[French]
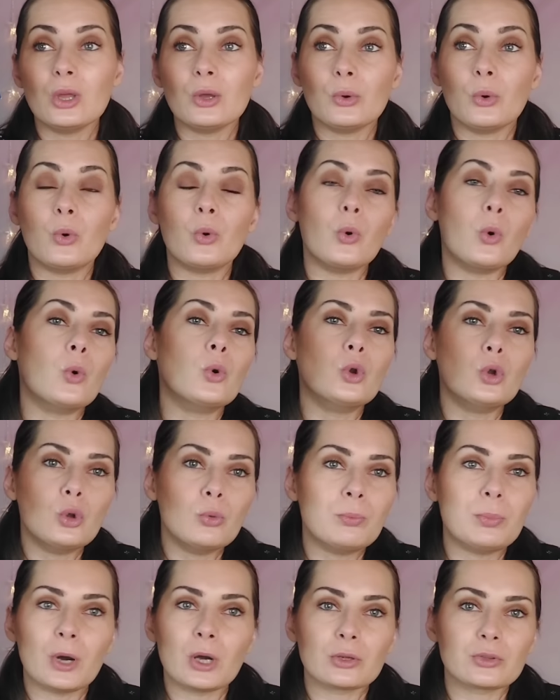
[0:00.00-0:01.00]
on, le
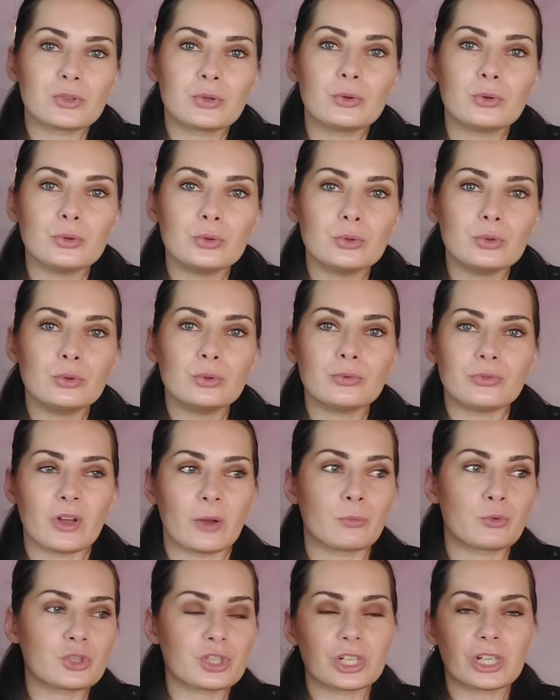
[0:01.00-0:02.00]
porte, euh, enfin
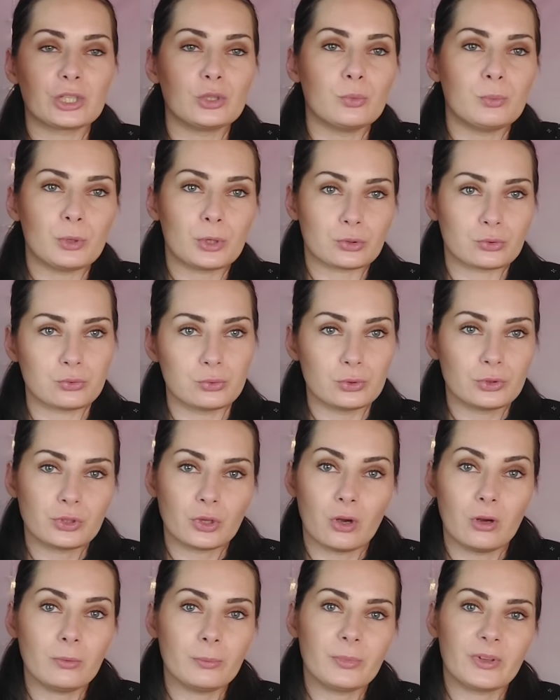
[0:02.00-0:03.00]
mon chéri le porte tout le
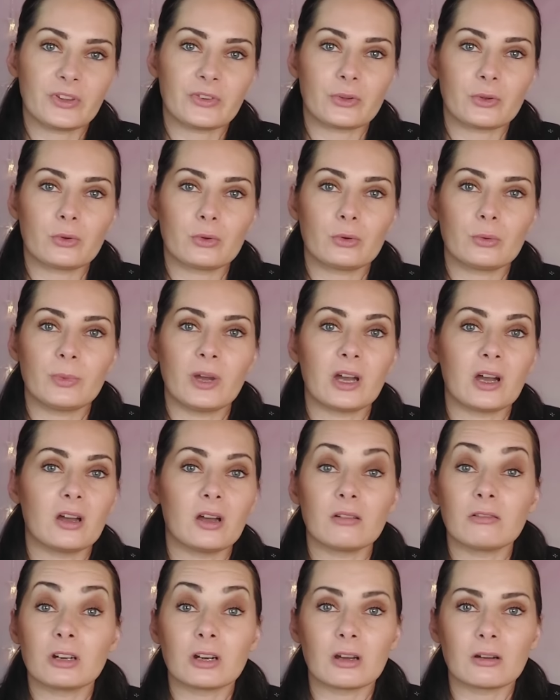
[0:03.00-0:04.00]
temps parce que
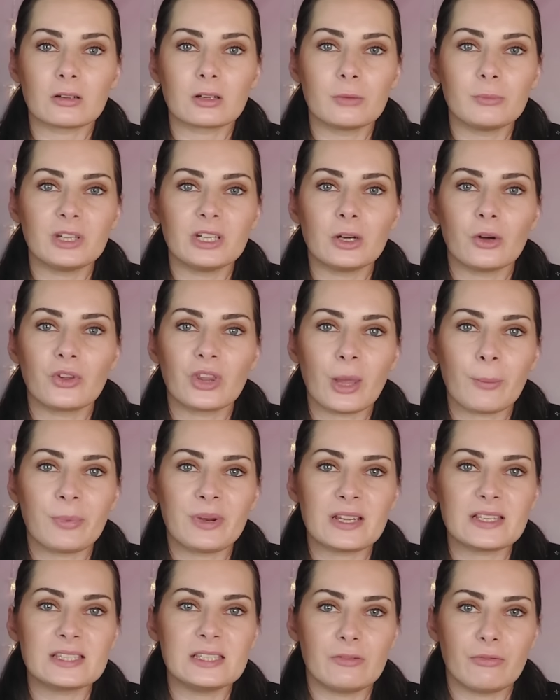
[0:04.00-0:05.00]
bah voilà, comme il est en
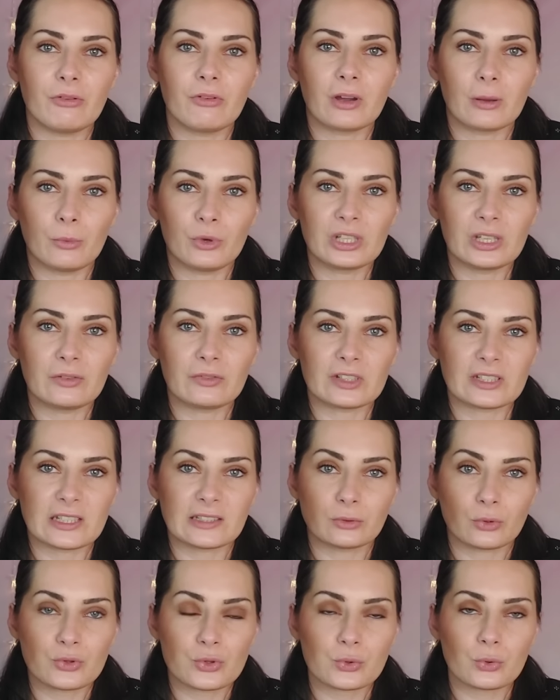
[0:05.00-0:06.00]
aplasie, il faut vraiment qu'il fasse
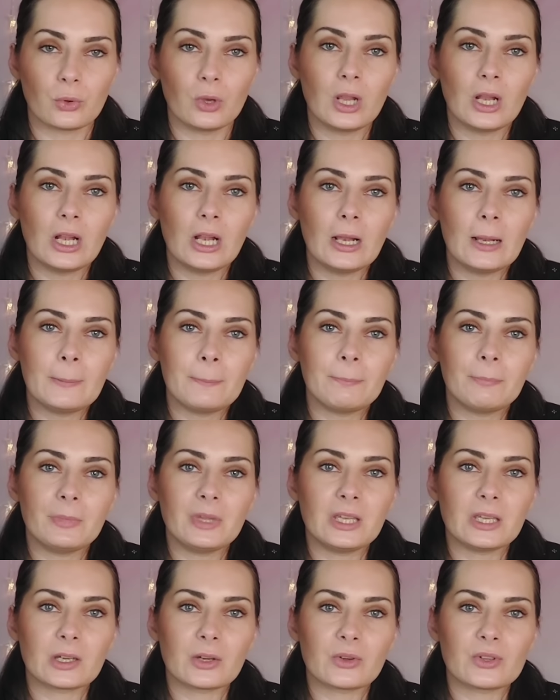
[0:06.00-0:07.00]
attention.
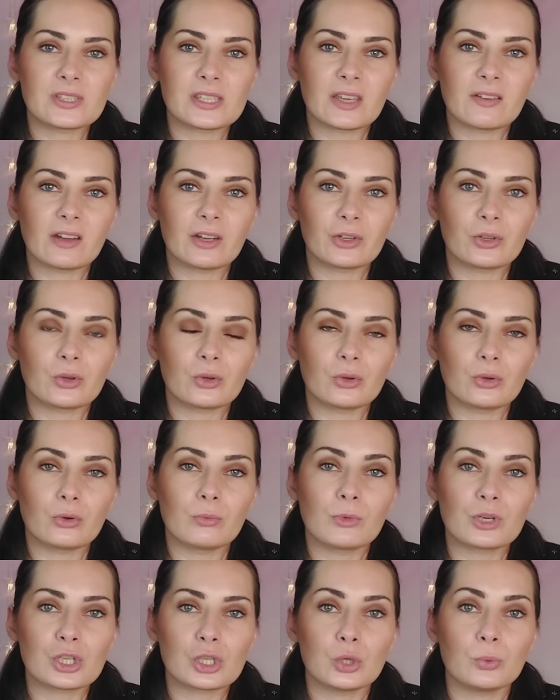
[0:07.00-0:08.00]
Mais euh, c'est vrai que
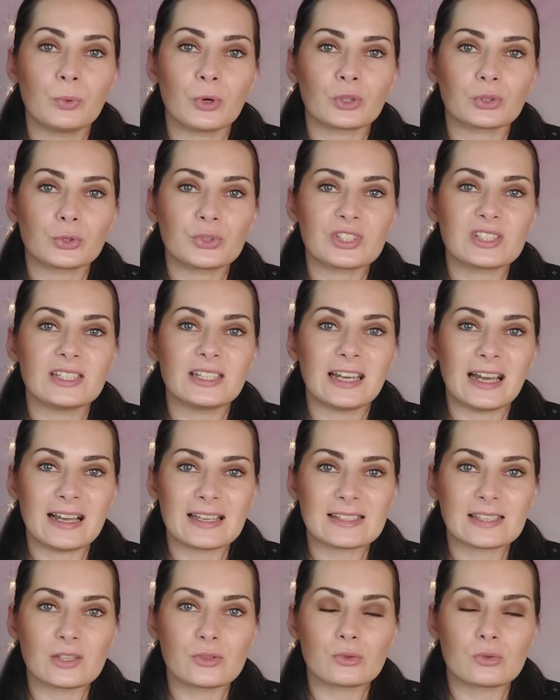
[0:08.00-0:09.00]
moi je le porte aussi
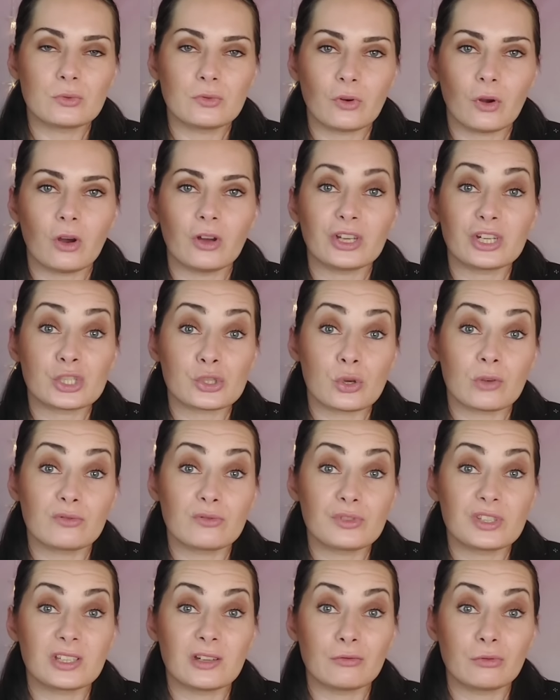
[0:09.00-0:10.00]
assez souvent et je
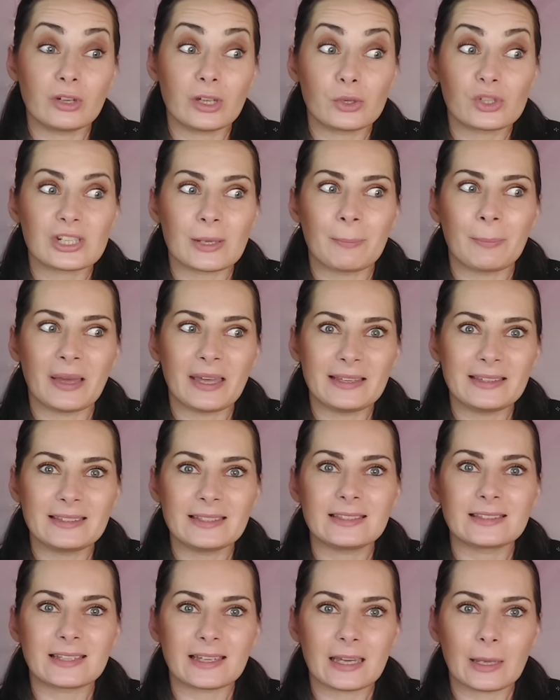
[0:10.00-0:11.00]
vous avoue que j'ai pas
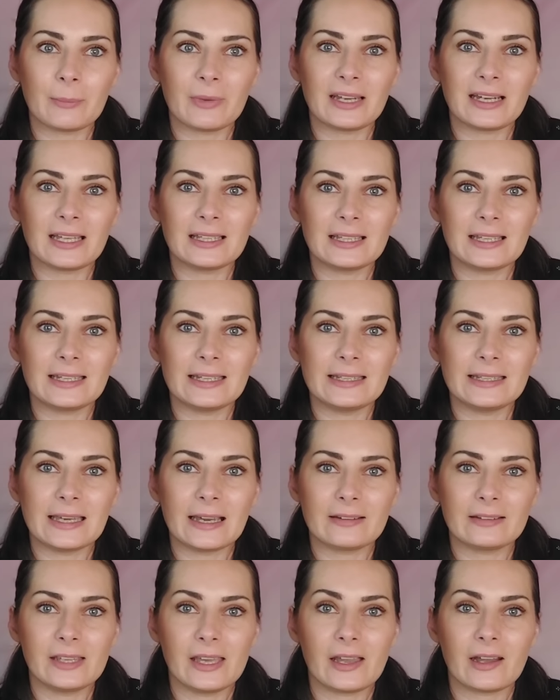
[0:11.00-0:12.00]
été très malade l'année
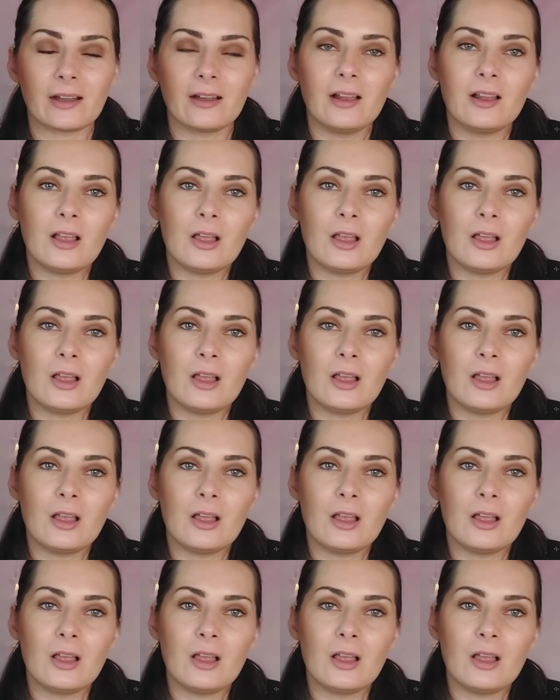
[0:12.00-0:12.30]
dernière.